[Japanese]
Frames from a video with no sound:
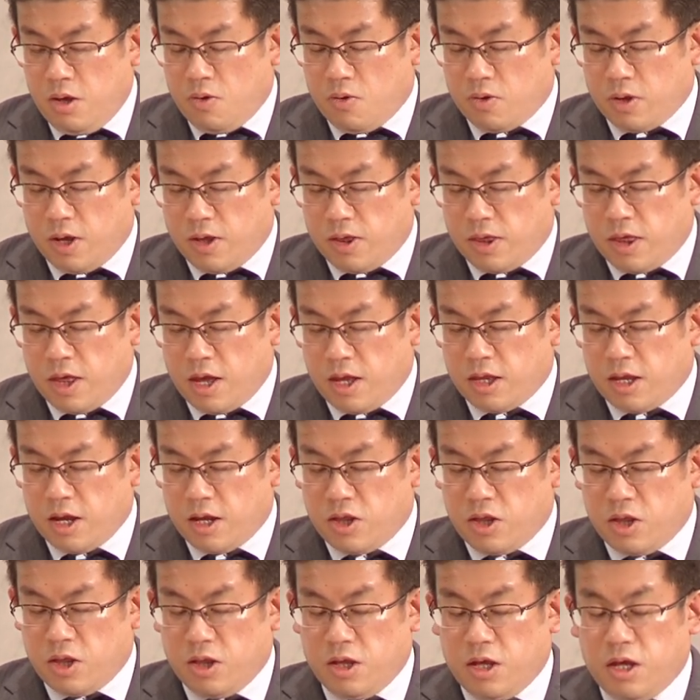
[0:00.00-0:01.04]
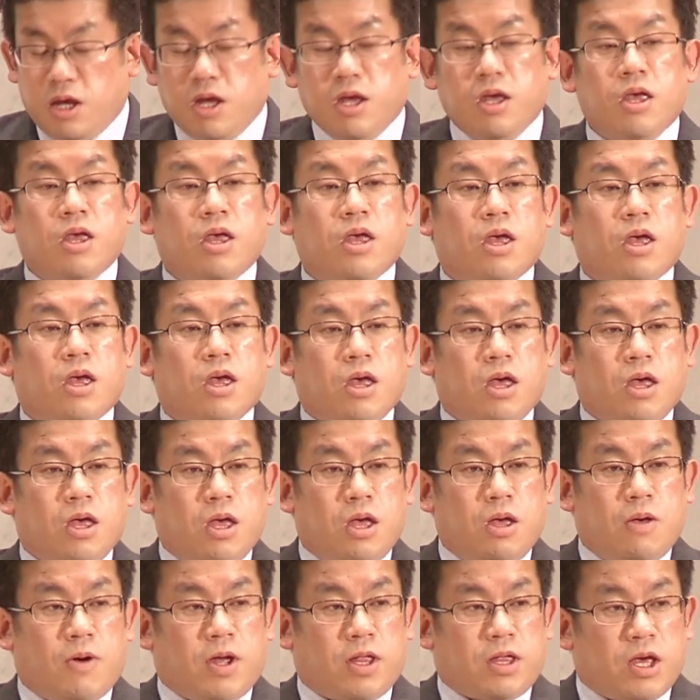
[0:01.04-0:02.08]
お弟子さんたちに、
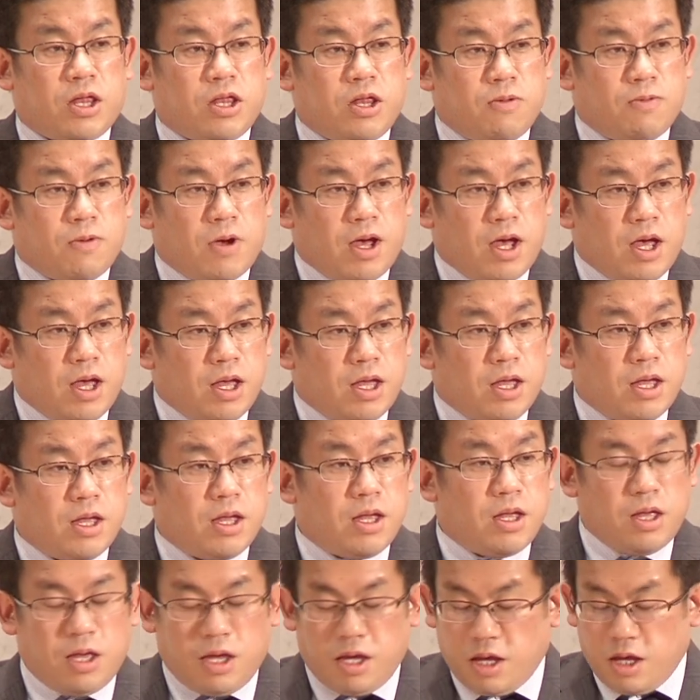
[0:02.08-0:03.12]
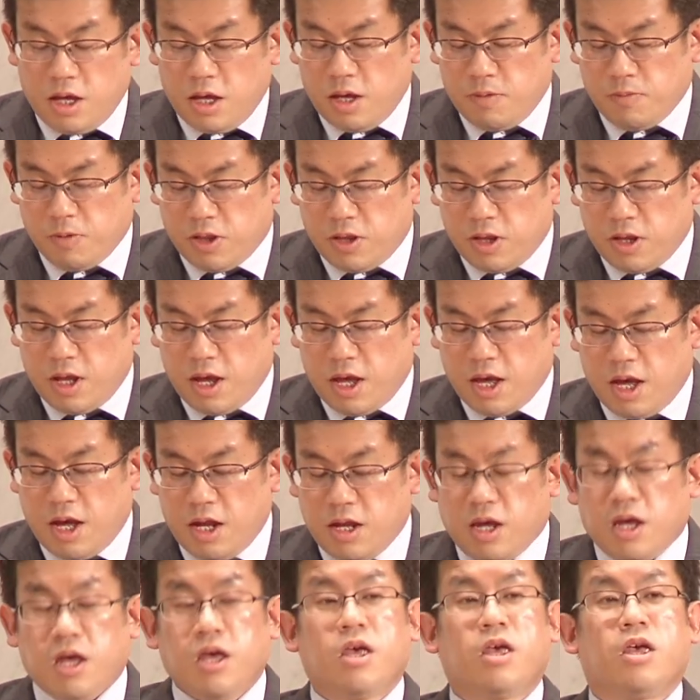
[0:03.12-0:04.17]
私は道であ
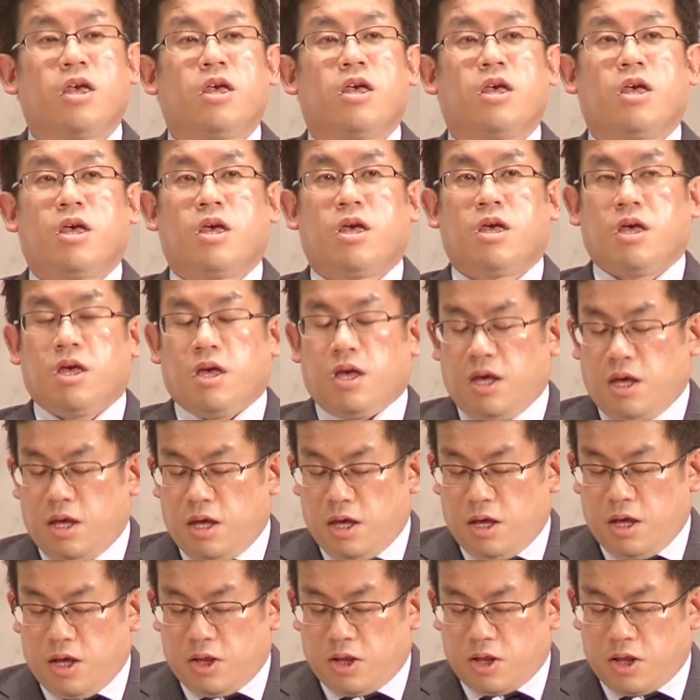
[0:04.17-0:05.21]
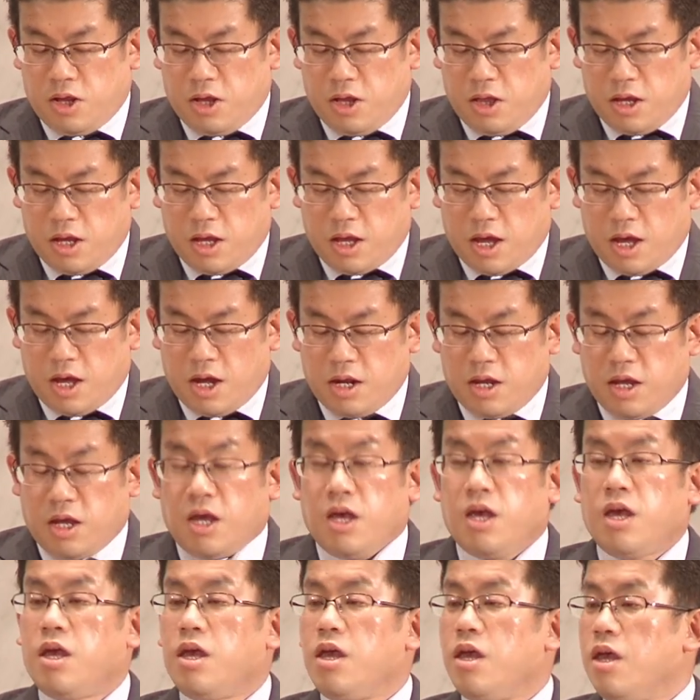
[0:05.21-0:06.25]
り、真理であ
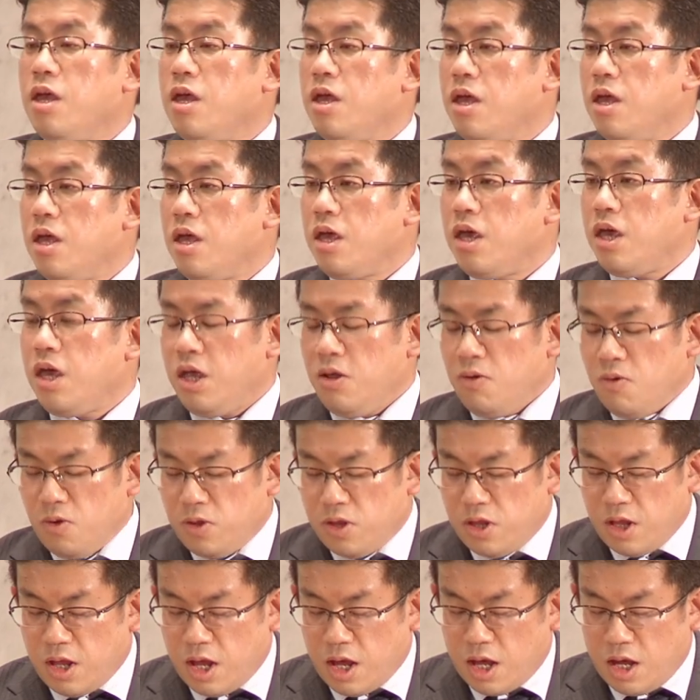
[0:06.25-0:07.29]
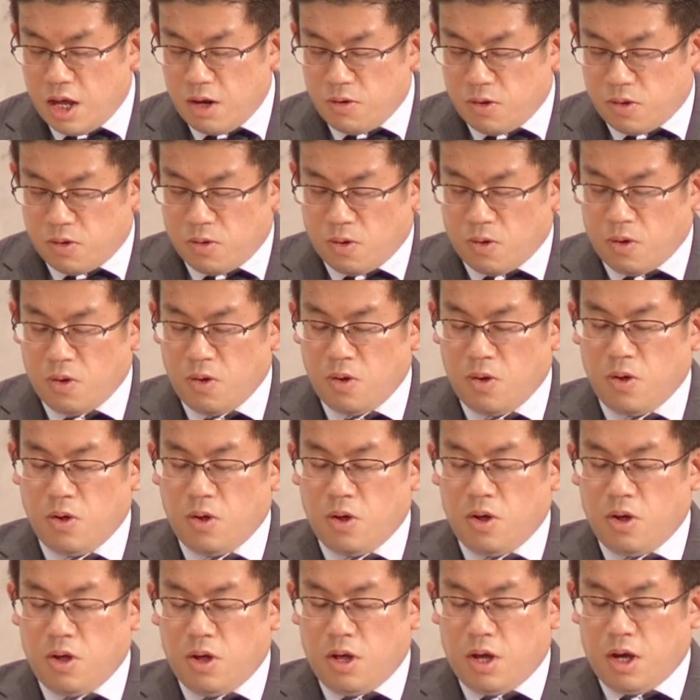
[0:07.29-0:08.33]
り、命であると
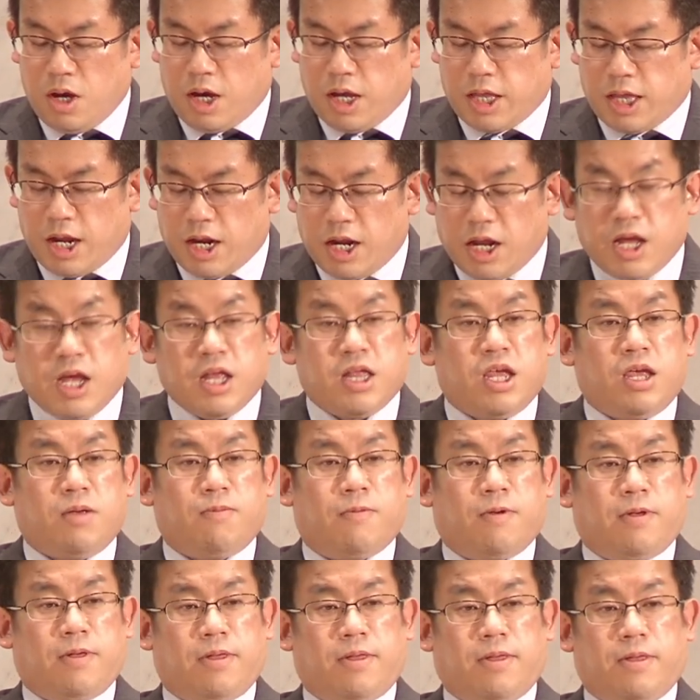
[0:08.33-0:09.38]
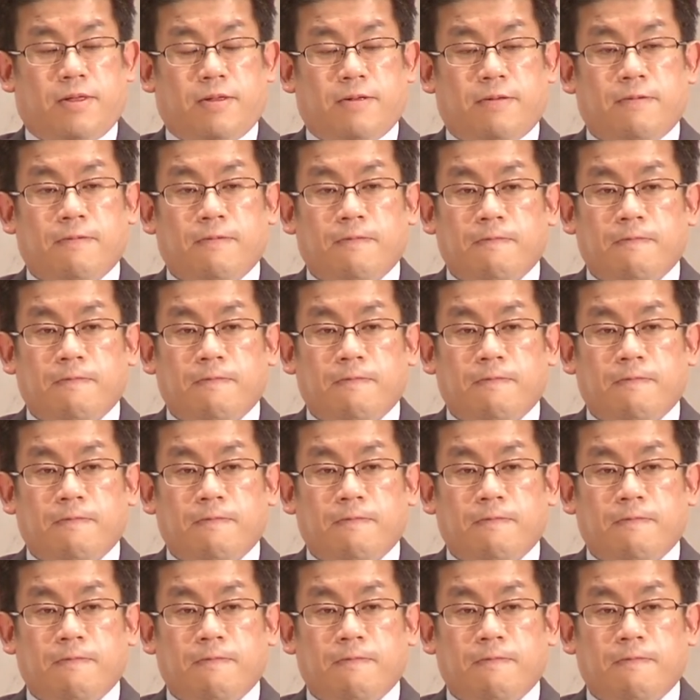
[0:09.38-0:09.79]
語られています。